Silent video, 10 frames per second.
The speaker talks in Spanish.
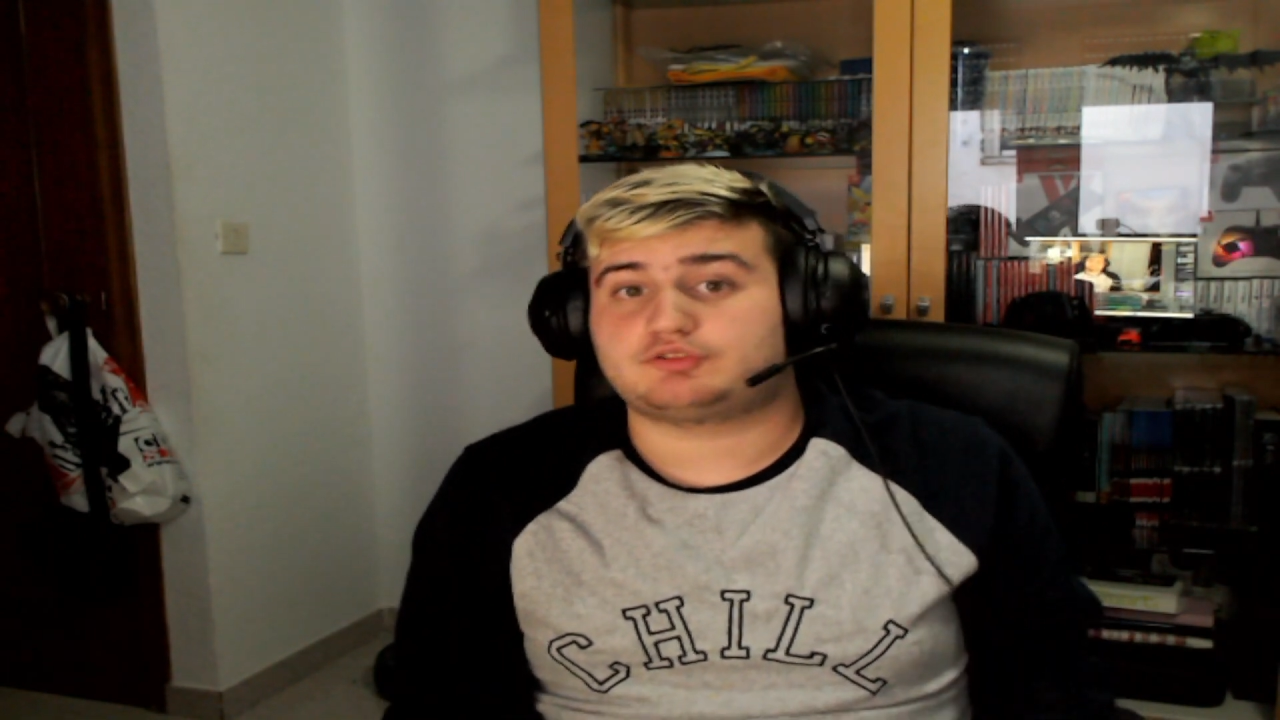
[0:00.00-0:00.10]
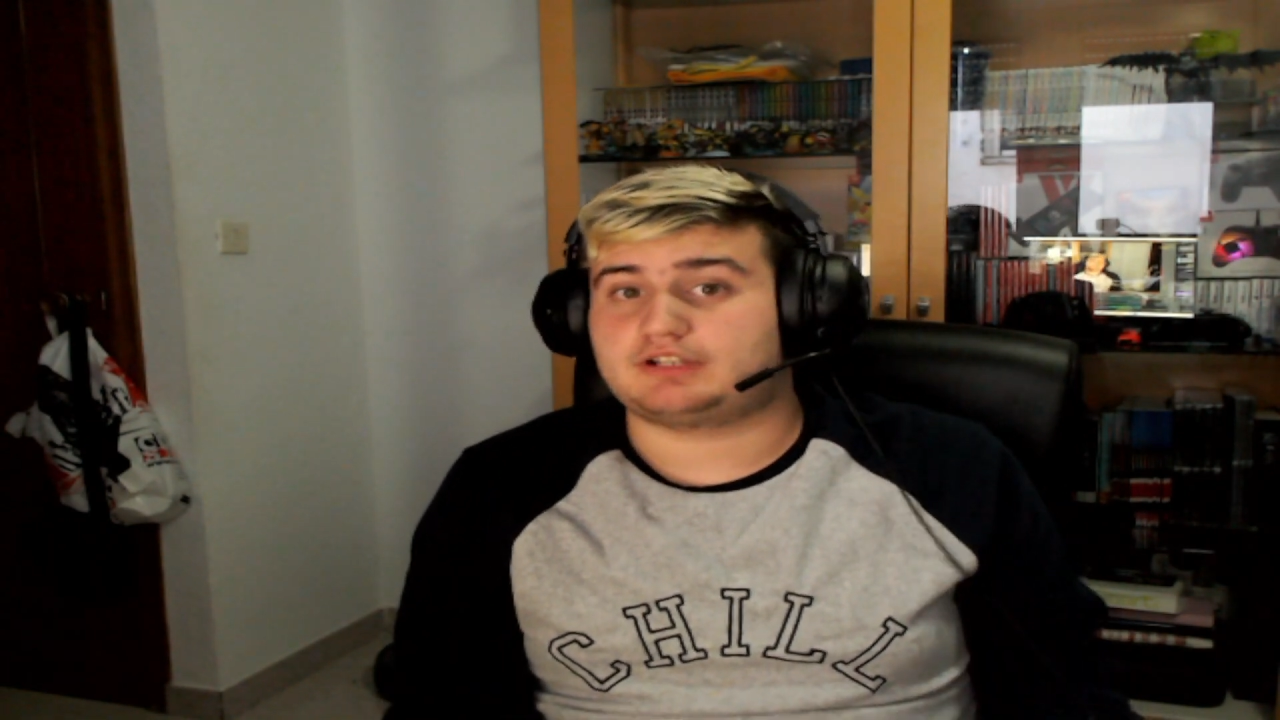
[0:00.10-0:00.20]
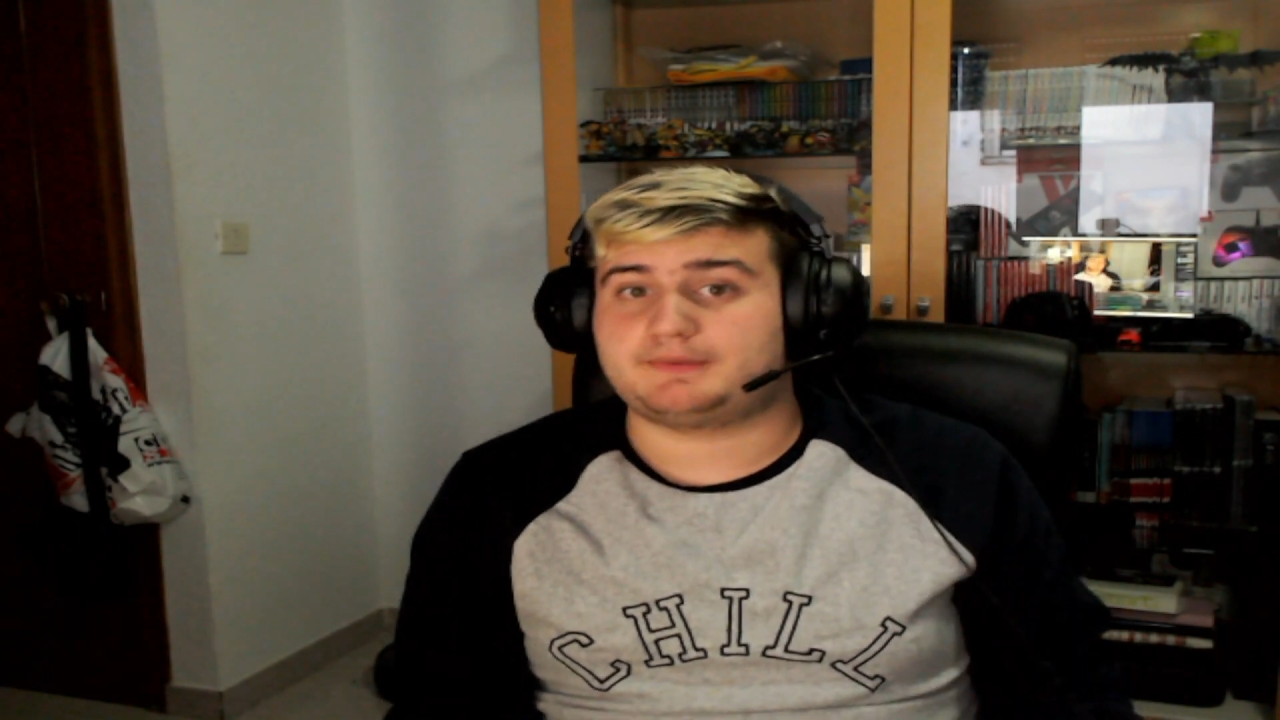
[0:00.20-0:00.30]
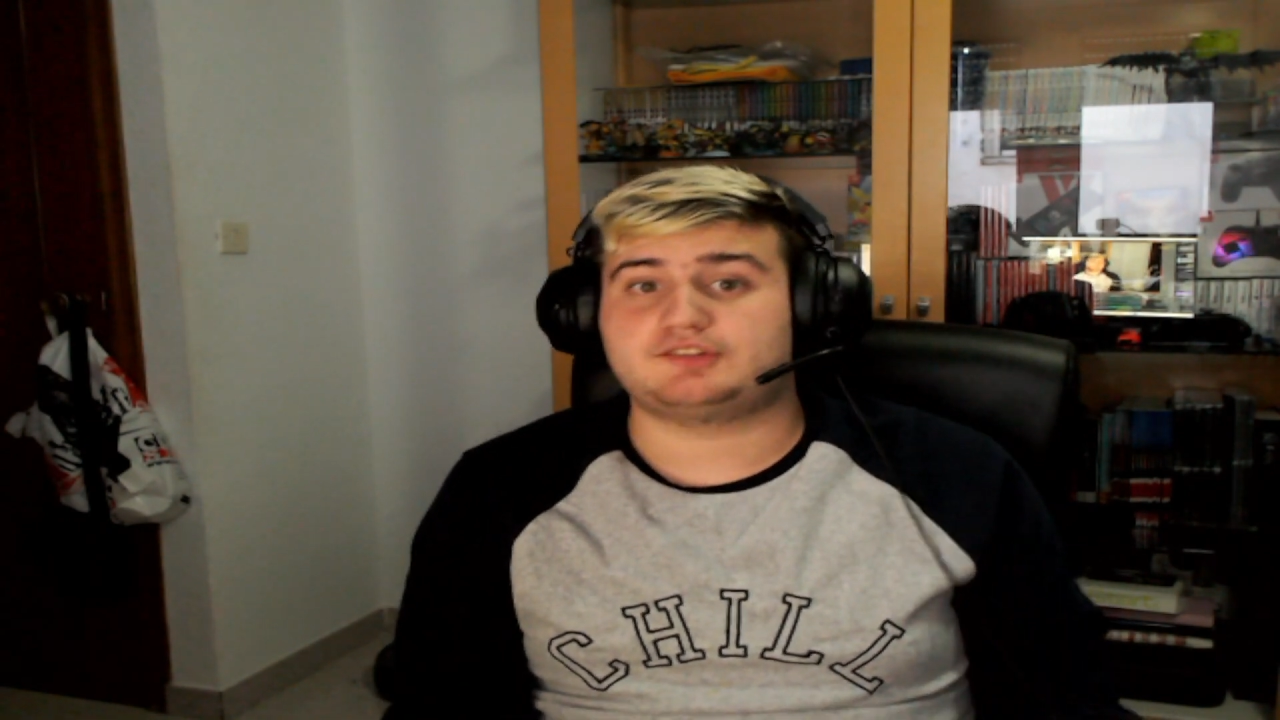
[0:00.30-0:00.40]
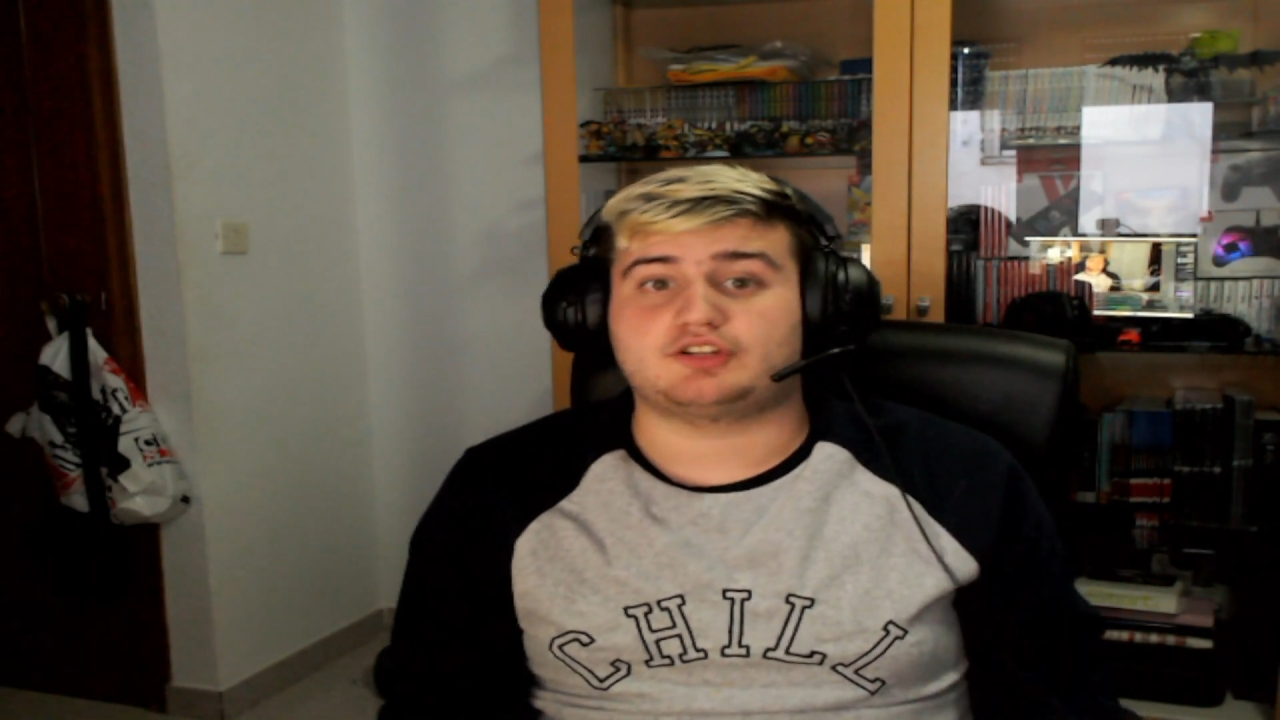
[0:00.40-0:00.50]
un
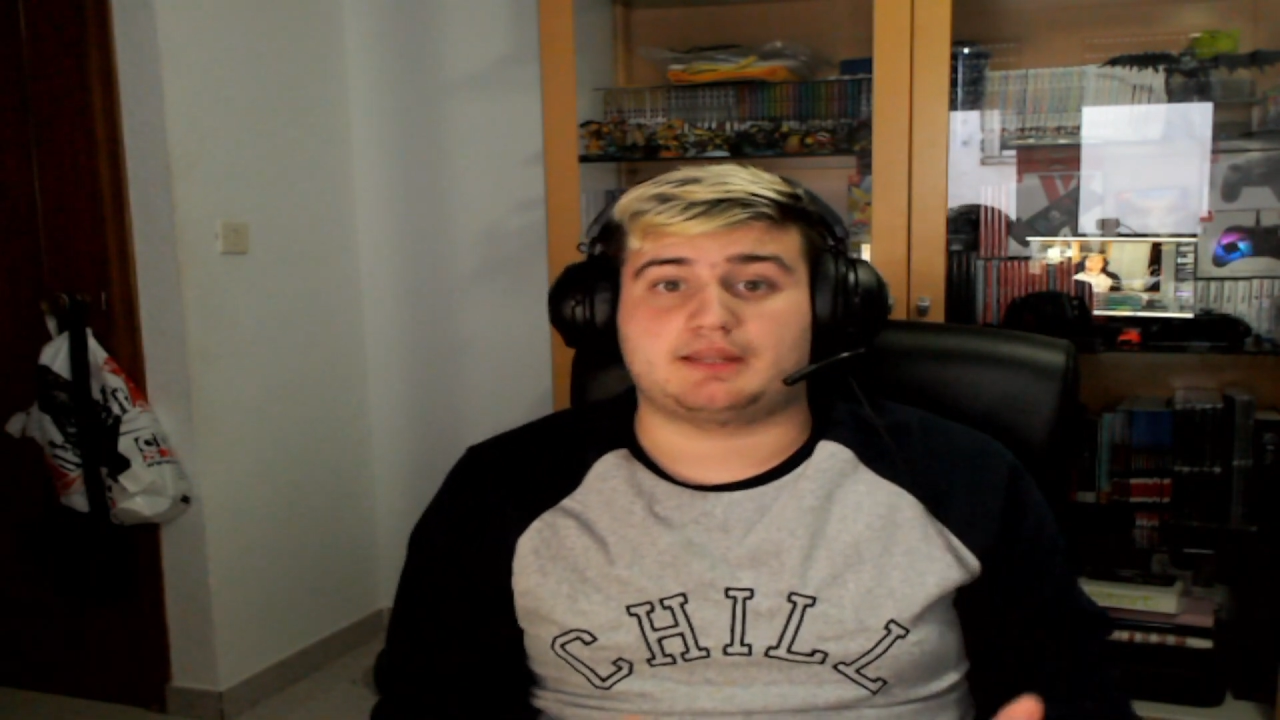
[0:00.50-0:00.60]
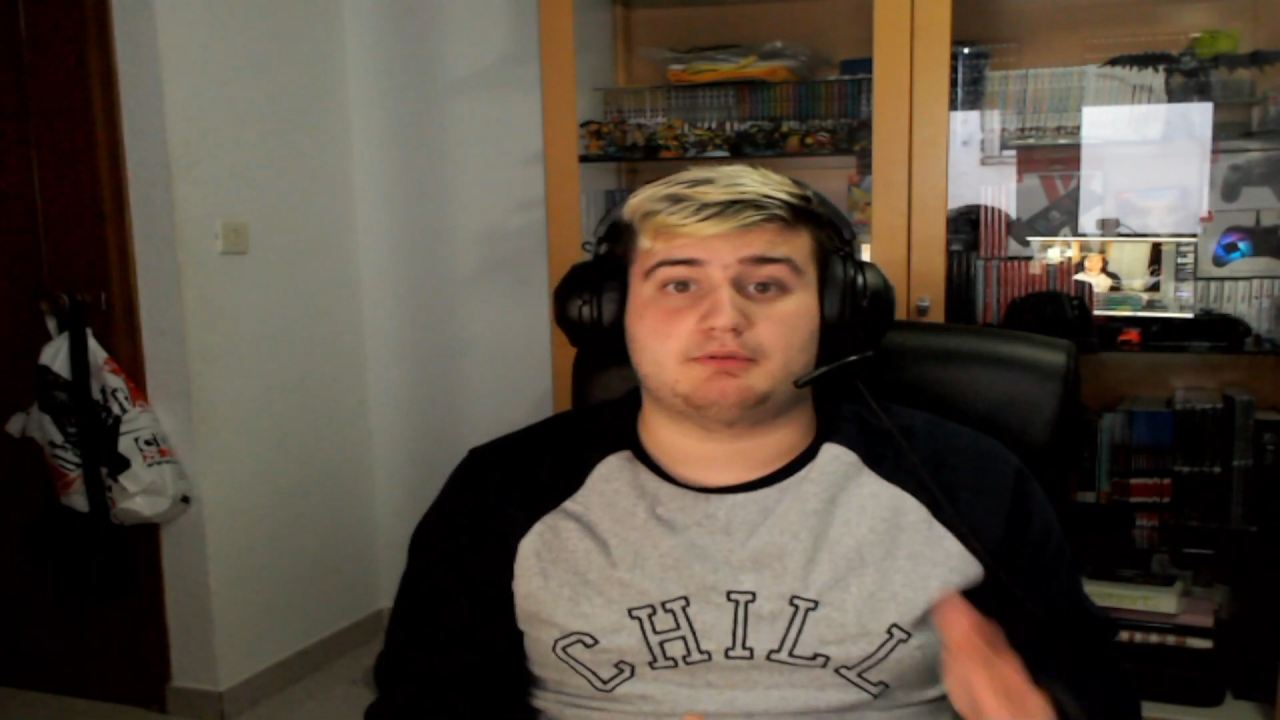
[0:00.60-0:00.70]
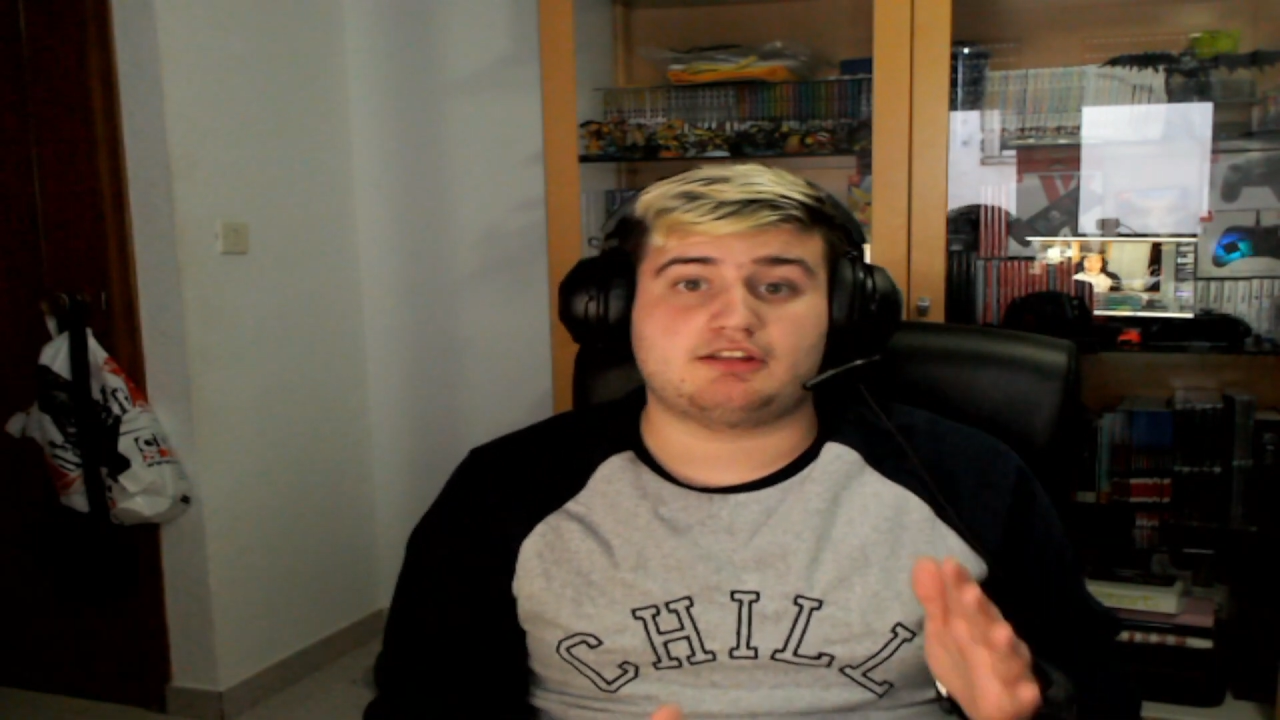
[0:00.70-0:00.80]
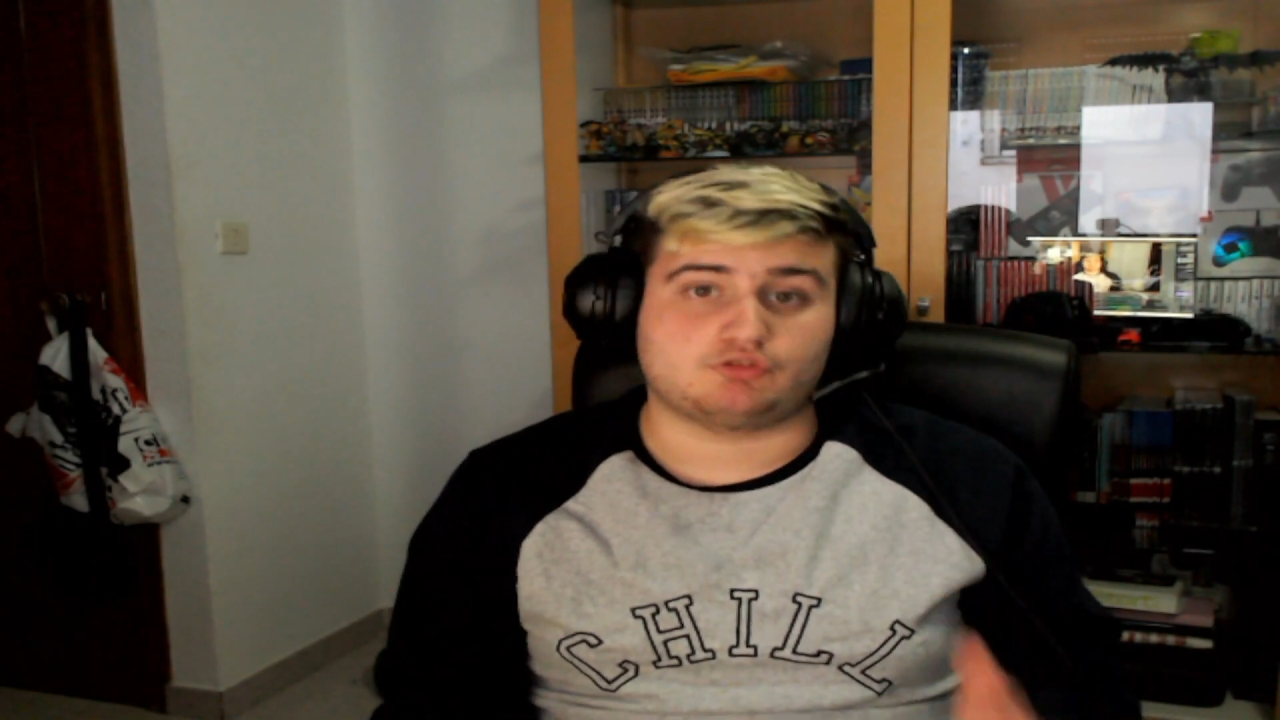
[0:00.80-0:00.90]
evento que voy a